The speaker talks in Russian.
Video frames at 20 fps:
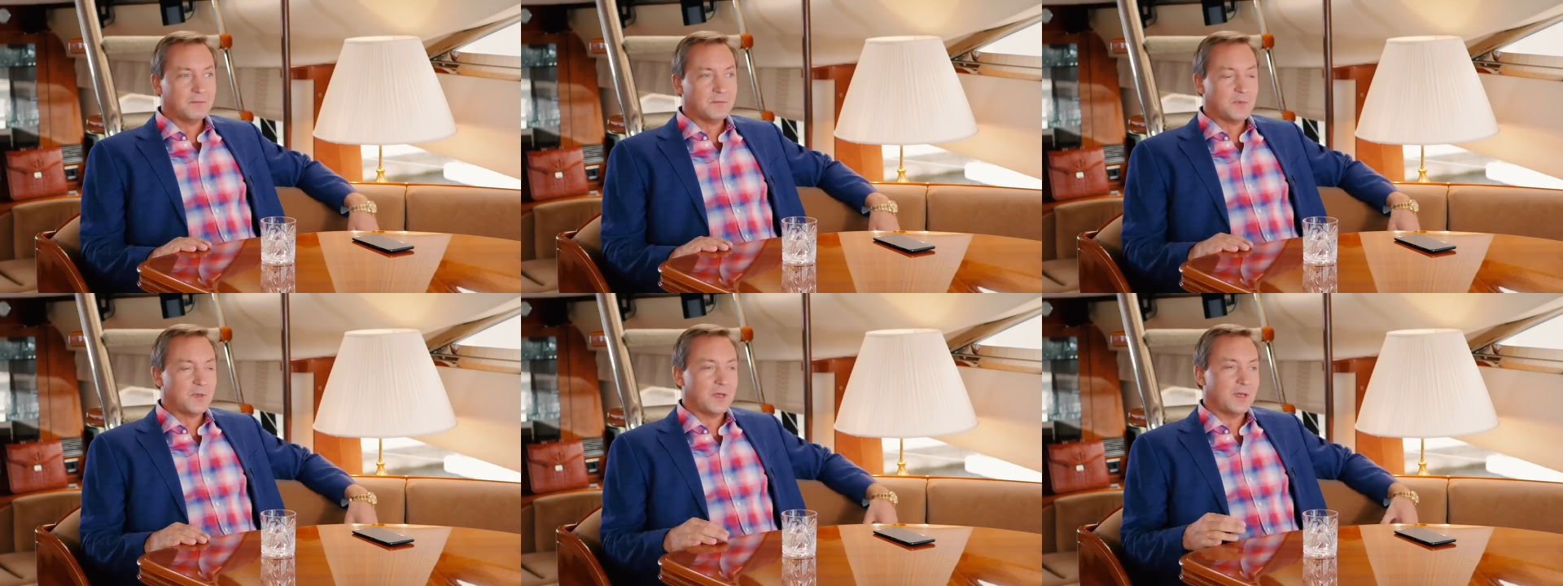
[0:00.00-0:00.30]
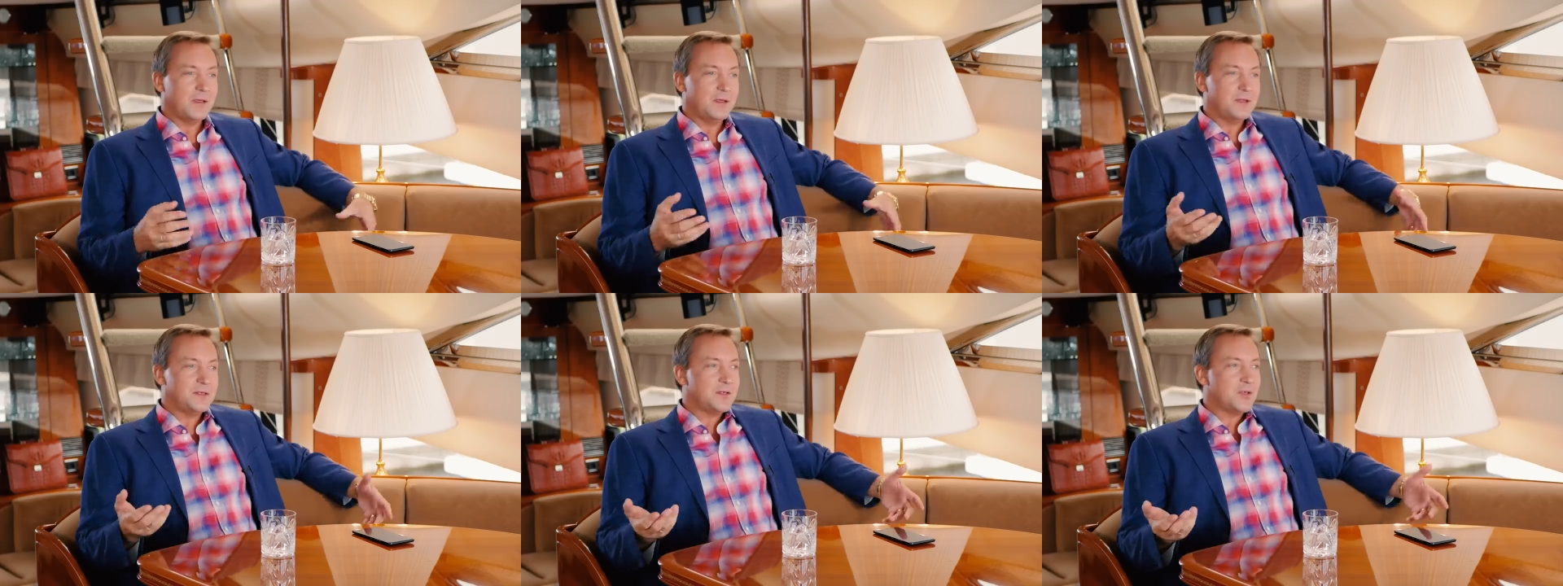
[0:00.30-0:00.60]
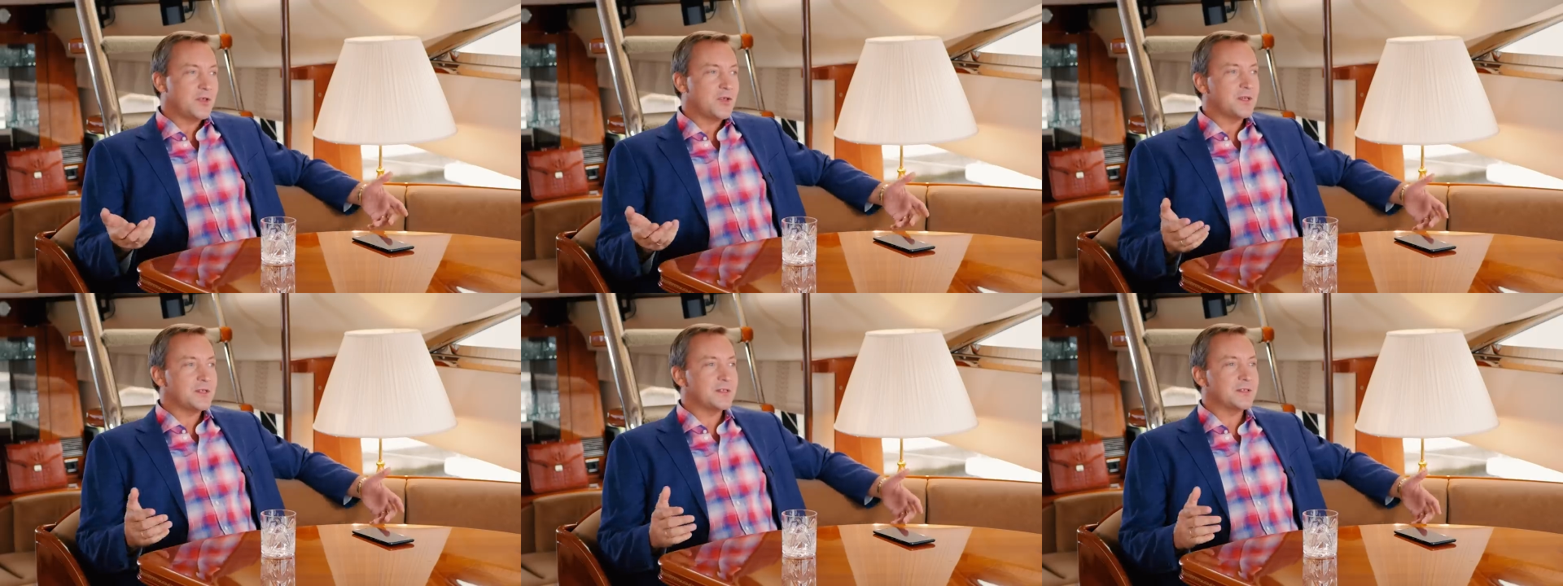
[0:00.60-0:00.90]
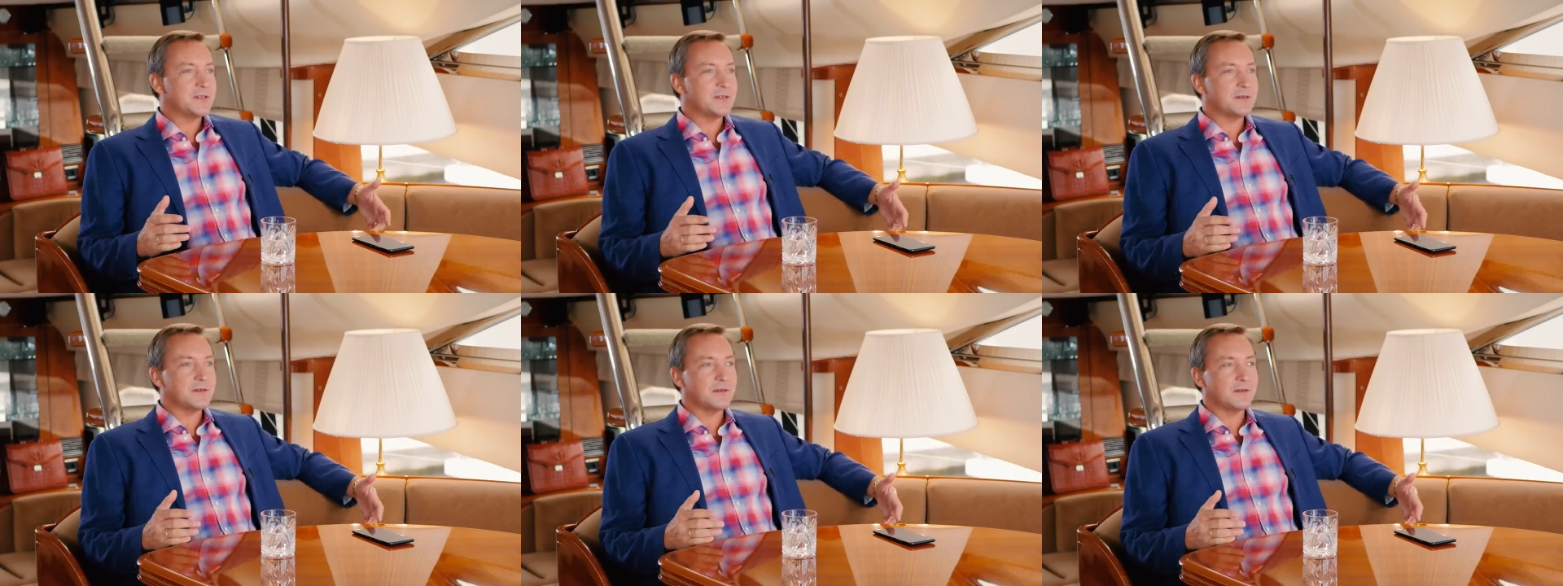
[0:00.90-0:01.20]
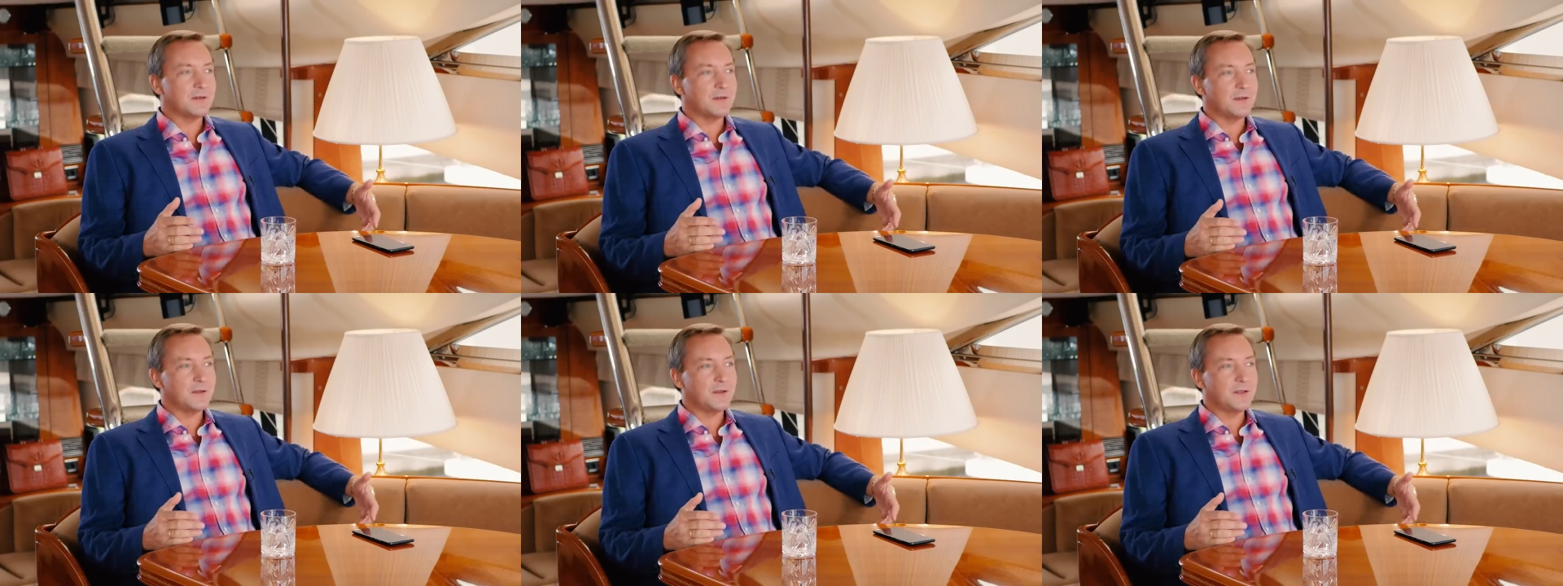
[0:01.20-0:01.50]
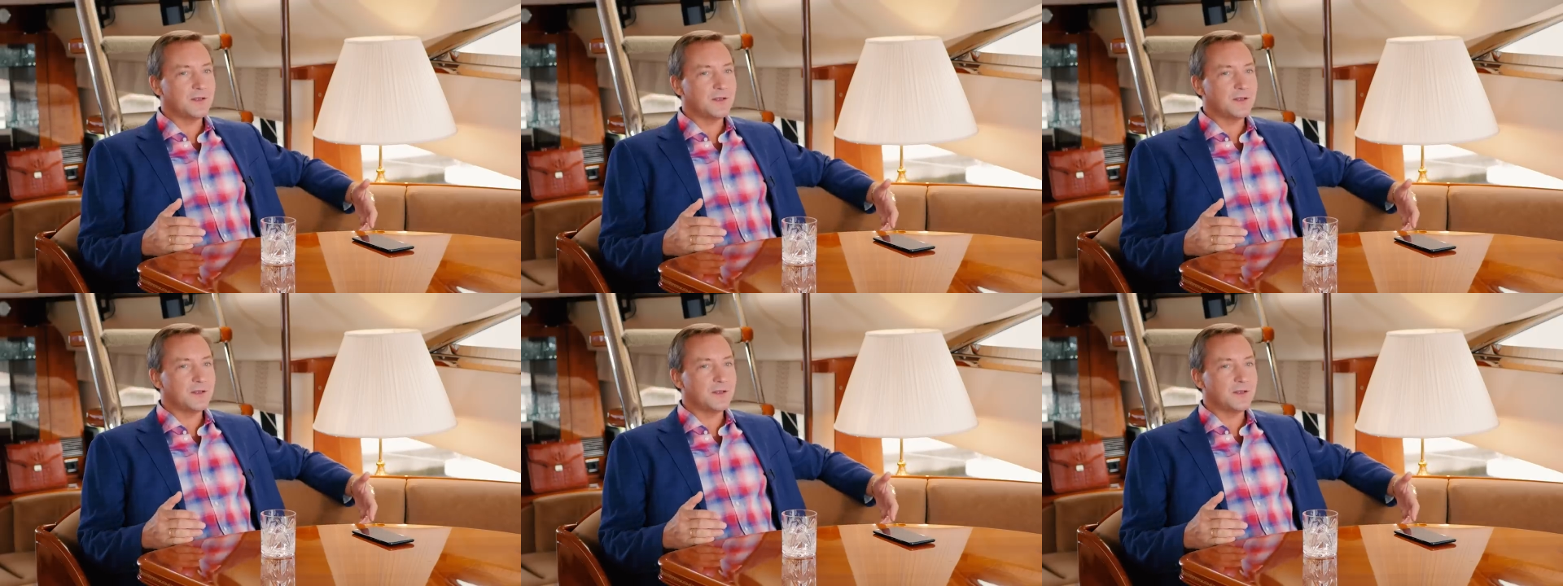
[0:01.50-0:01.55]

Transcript: Да и сейчас э,